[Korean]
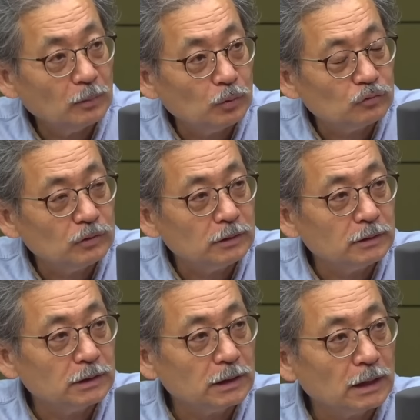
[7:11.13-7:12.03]
볼수
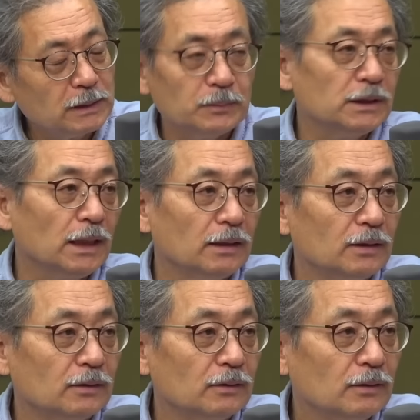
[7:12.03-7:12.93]
있는지가 쉽지가 않아요.
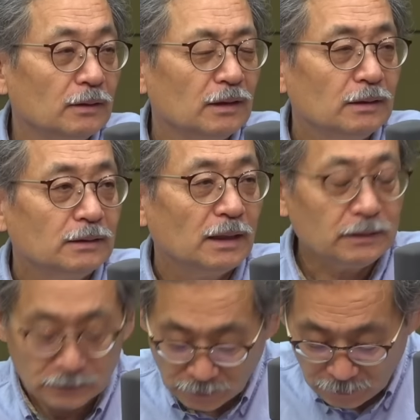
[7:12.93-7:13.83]
그러네요. 그러네.
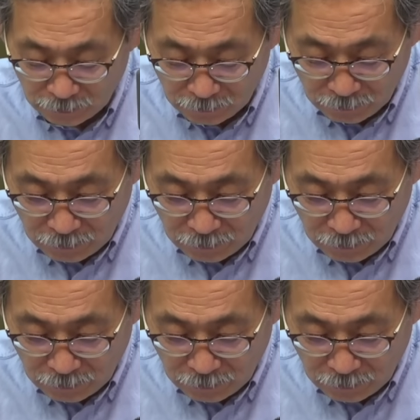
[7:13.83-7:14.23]
사실은 제가